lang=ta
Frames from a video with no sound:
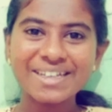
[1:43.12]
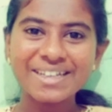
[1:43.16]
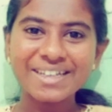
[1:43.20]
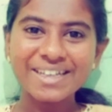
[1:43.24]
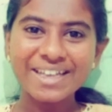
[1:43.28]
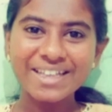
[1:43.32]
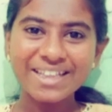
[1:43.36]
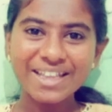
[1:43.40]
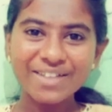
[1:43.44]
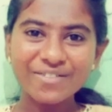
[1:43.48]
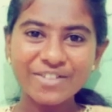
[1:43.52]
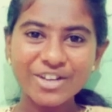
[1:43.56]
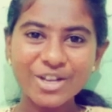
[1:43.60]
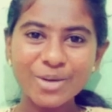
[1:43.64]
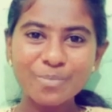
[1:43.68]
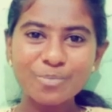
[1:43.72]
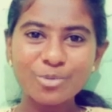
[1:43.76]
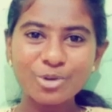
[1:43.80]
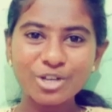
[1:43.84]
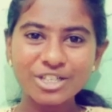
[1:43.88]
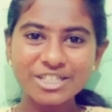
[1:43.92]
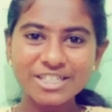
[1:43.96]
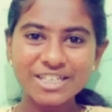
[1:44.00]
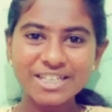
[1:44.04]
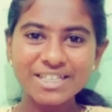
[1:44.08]
இந்த வீடியோ
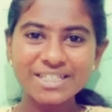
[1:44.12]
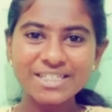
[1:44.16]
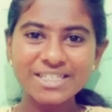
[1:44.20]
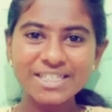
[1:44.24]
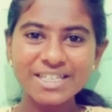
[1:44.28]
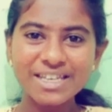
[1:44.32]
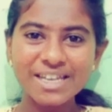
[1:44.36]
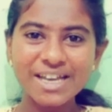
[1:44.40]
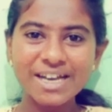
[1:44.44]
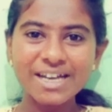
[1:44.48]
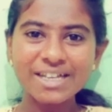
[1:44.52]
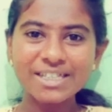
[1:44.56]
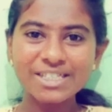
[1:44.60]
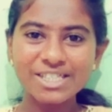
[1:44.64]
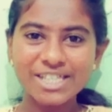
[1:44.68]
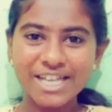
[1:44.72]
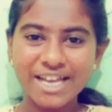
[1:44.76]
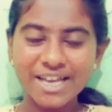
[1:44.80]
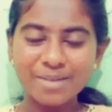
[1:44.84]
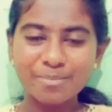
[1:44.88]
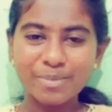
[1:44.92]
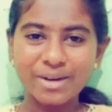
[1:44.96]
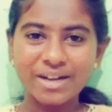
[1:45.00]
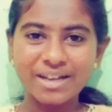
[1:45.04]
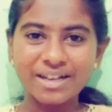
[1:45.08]
பிடிச்சிருந்துச்சின்னா
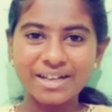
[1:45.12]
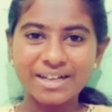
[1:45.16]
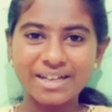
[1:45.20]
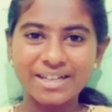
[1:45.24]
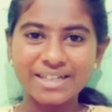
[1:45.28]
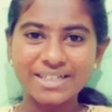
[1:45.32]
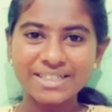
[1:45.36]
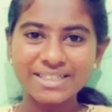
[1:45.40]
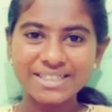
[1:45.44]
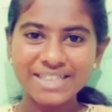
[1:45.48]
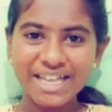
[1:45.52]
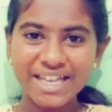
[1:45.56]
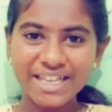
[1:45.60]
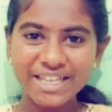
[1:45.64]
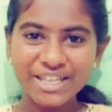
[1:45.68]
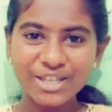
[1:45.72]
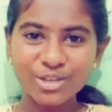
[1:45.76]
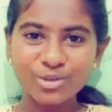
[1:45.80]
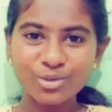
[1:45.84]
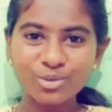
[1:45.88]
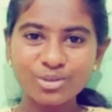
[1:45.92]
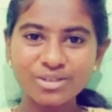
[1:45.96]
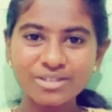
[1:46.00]
ஷேர் பண்ணுங்கள் தேங்க்யூ